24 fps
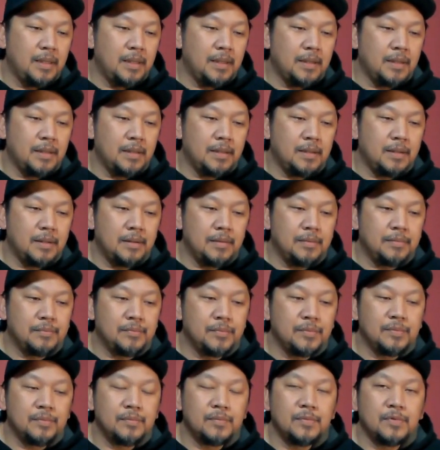
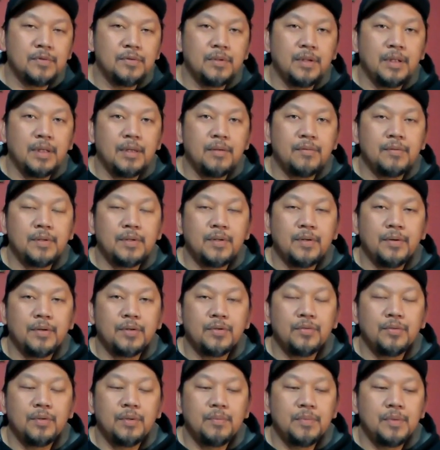Um, today we're
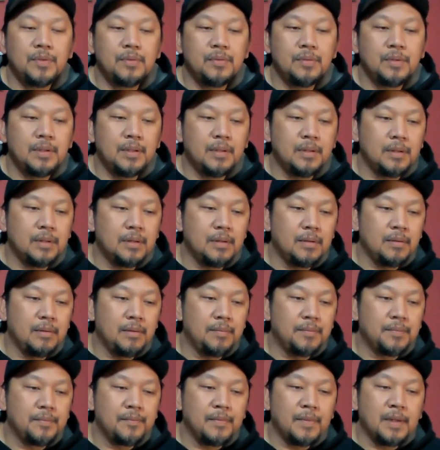going to review the
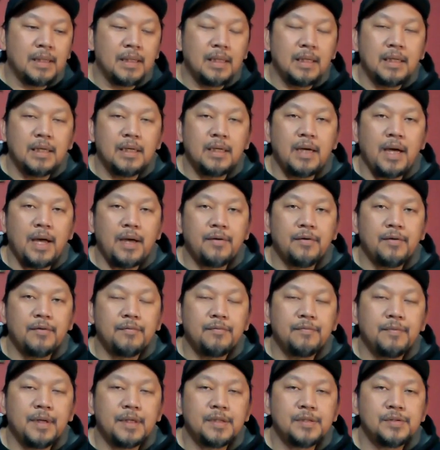
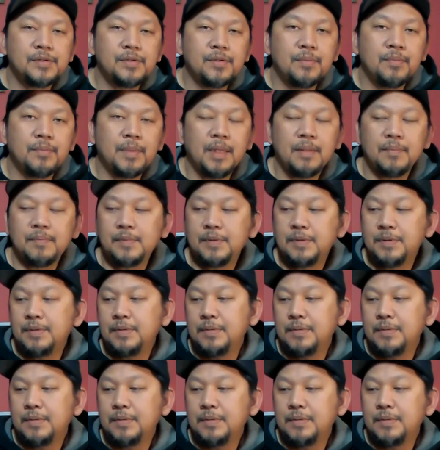gyro fixture mix.